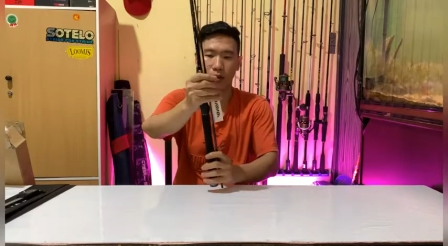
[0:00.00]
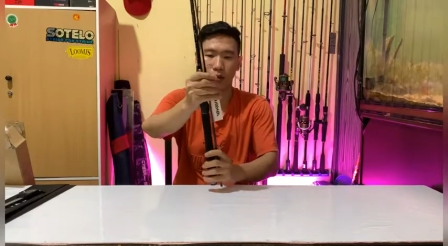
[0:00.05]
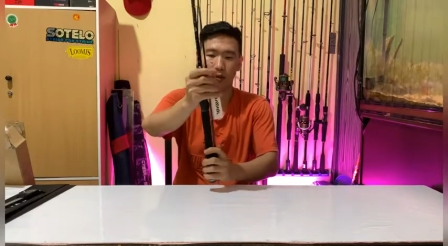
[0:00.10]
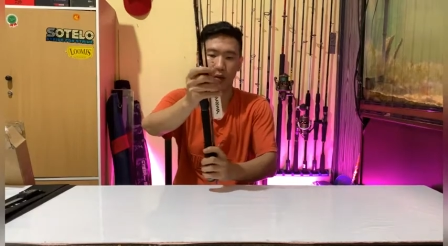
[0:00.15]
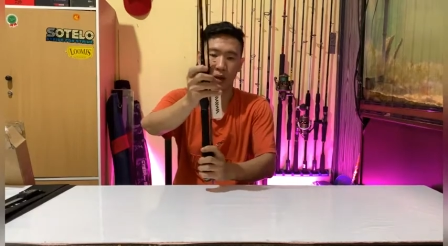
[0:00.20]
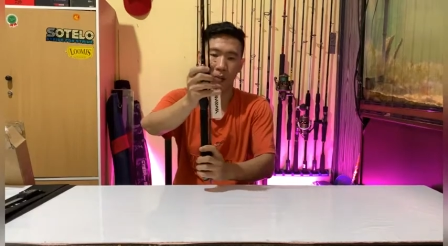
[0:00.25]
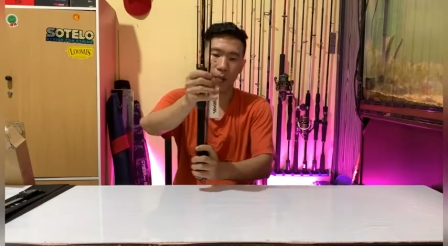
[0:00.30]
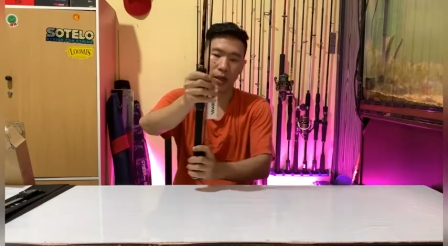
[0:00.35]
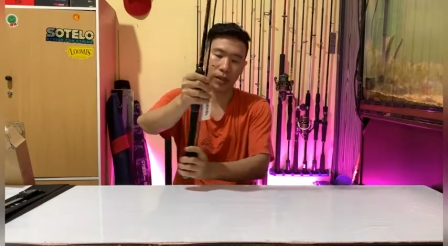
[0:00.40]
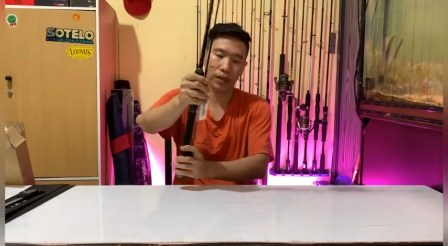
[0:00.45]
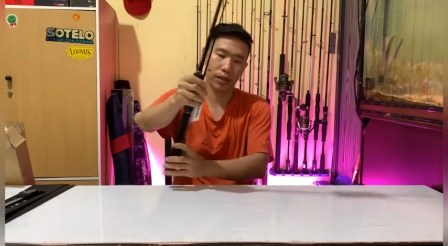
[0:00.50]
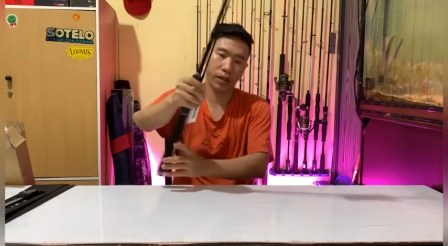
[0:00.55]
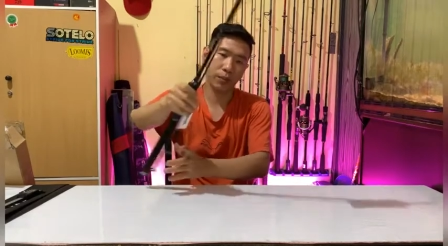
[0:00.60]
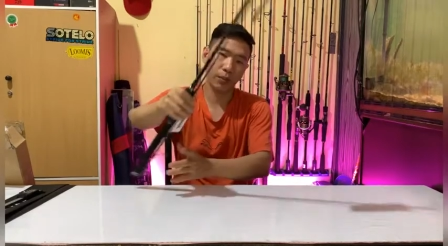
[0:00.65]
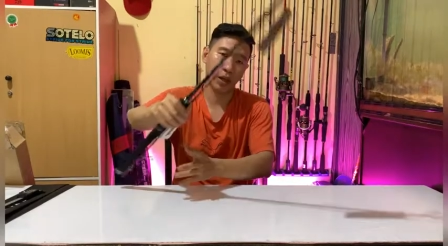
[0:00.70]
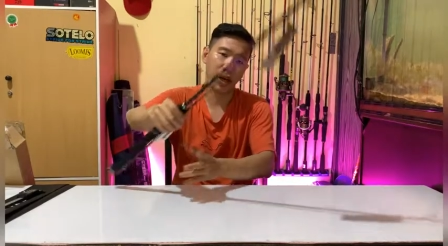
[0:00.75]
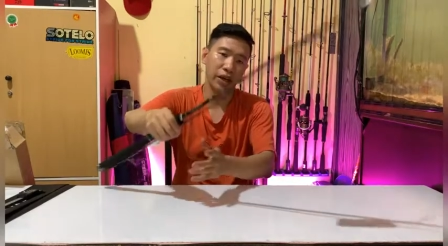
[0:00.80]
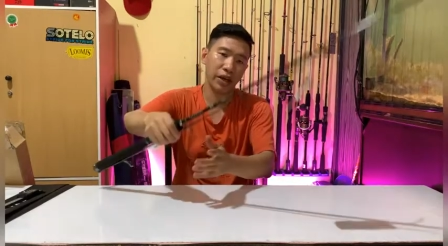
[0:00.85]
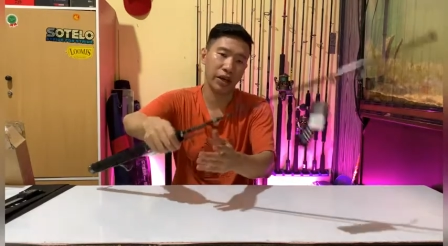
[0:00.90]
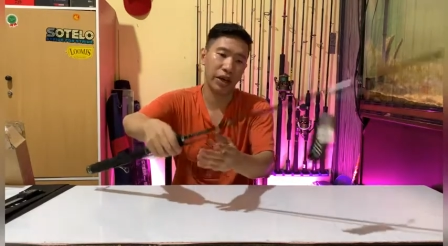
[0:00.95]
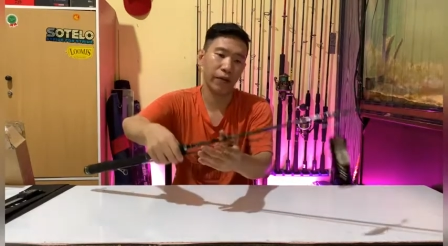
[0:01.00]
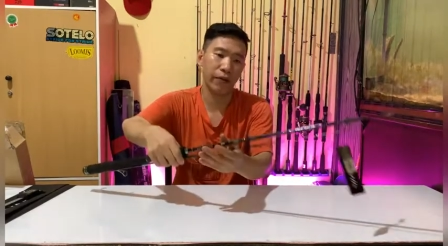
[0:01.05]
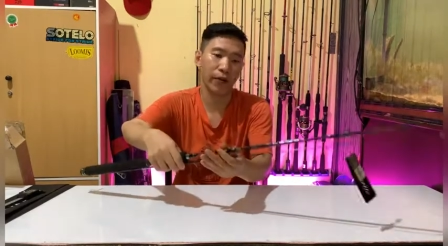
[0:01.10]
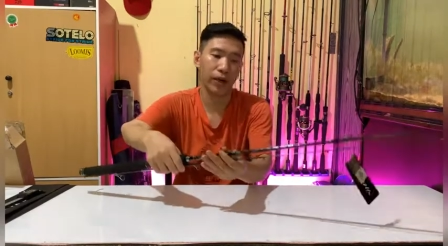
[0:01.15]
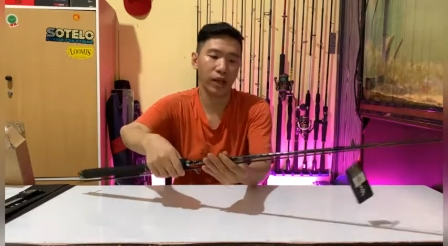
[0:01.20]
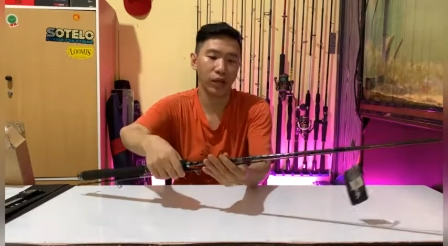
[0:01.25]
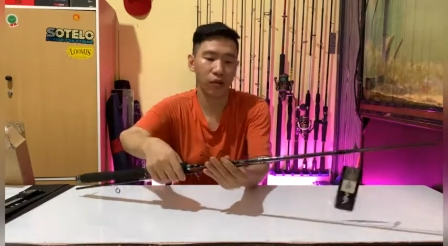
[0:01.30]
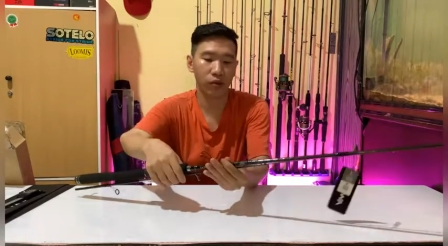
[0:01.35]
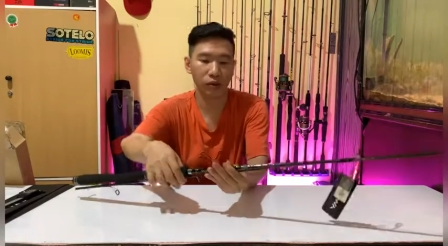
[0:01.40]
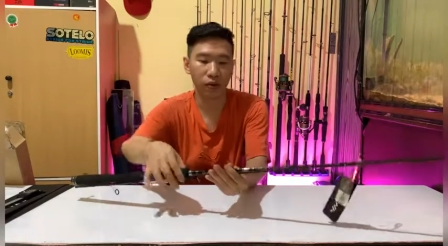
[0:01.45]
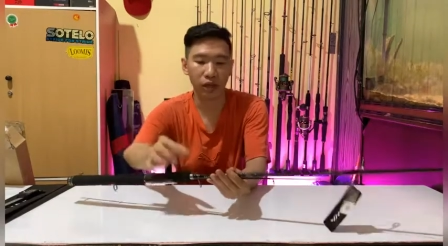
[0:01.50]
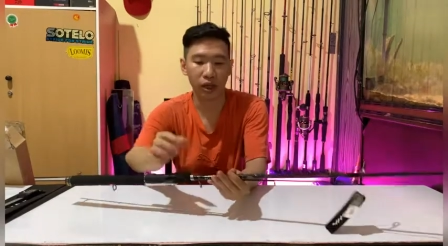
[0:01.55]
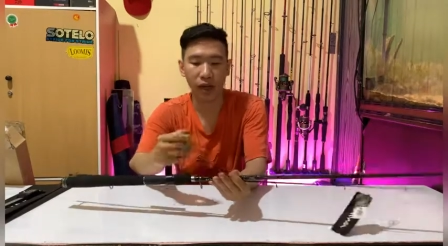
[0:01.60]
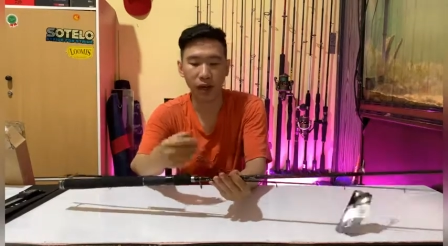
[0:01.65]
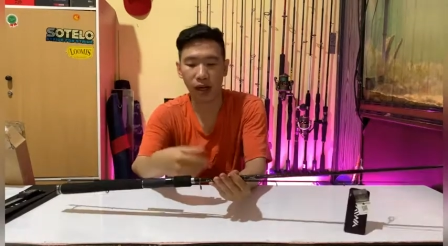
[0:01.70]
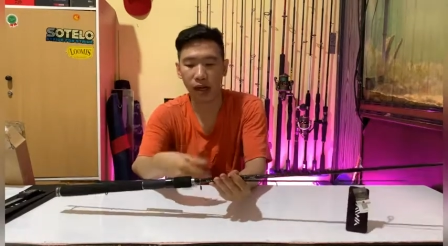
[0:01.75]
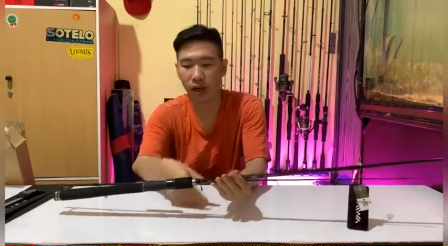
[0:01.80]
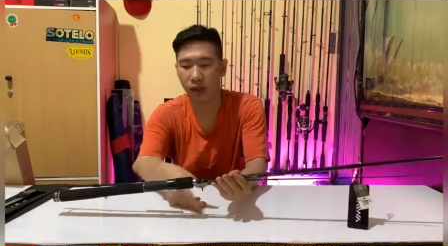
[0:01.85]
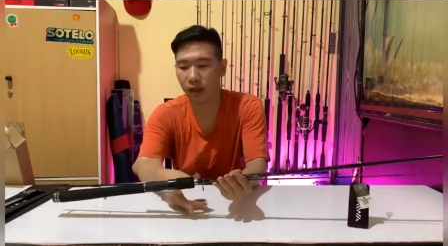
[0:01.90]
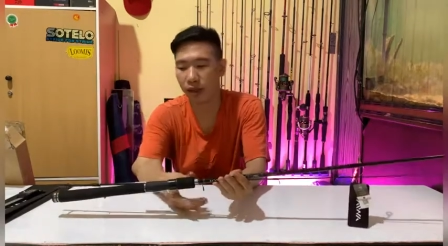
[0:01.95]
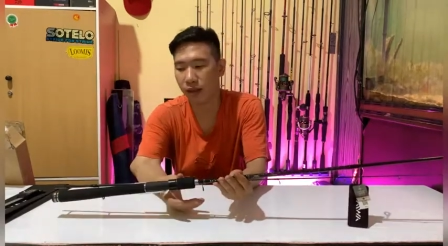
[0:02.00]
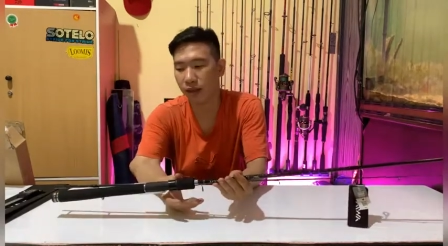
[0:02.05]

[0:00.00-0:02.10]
udah pasti brand Daiwa itu jarang